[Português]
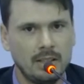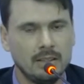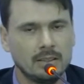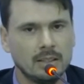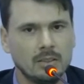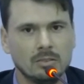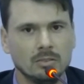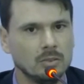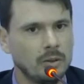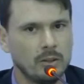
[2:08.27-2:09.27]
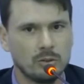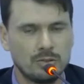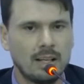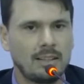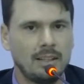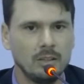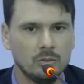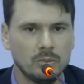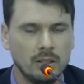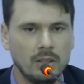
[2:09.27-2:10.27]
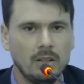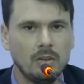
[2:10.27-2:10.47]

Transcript: Então, não é novidade nenhuma.